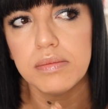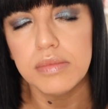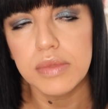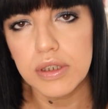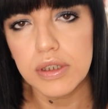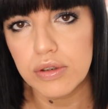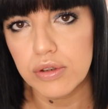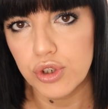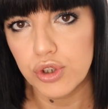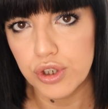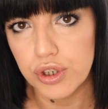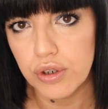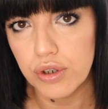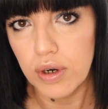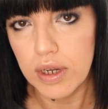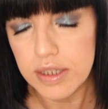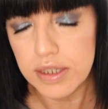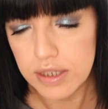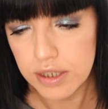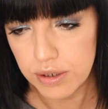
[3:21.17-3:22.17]

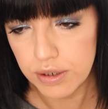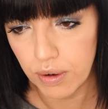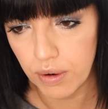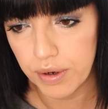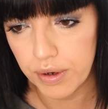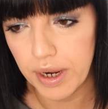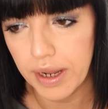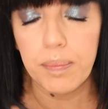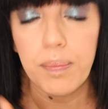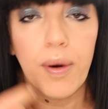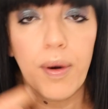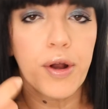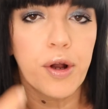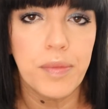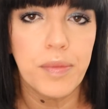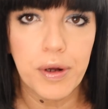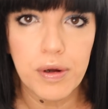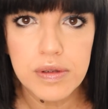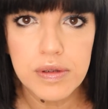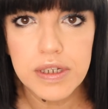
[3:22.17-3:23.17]
microcircolazione poi
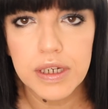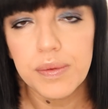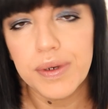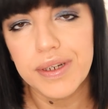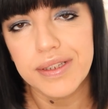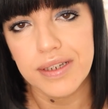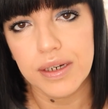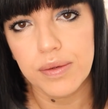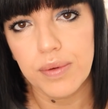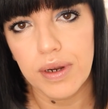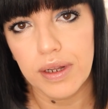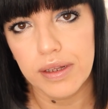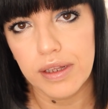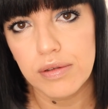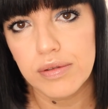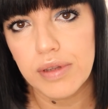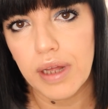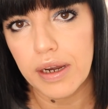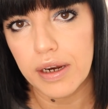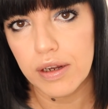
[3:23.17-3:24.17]
come conseguenza quella di
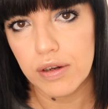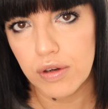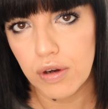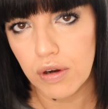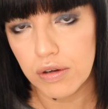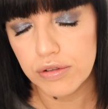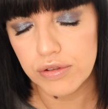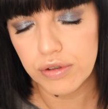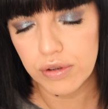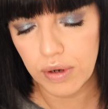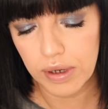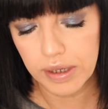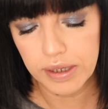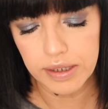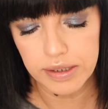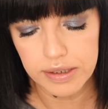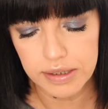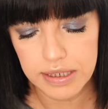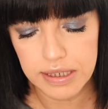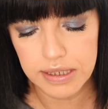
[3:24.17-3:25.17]
aiutare contro
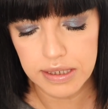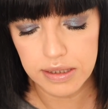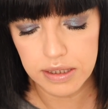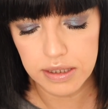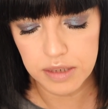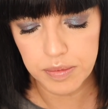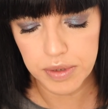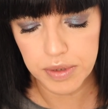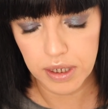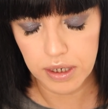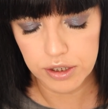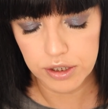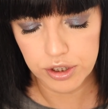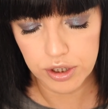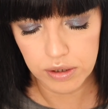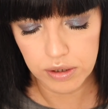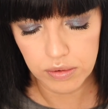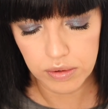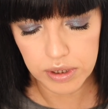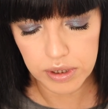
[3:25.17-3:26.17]
anche gli inestetismi della
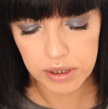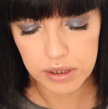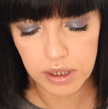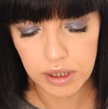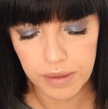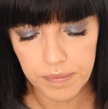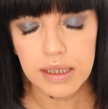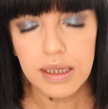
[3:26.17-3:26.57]
cellulite